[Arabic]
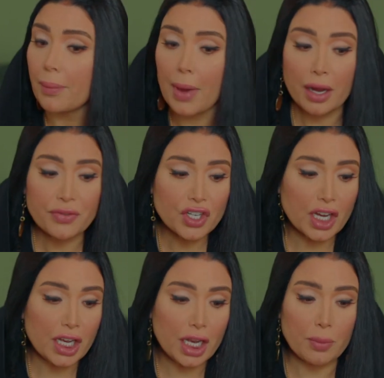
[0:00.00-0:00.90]
معرفش
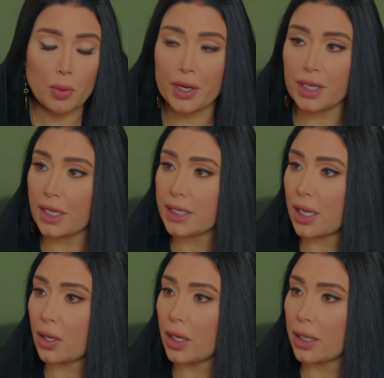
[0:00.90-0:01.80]
كان ايه اللي ممكن
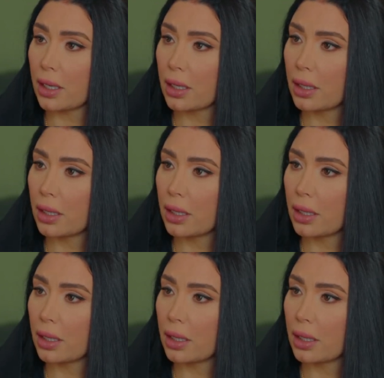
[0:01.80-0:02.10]
يحصل لنا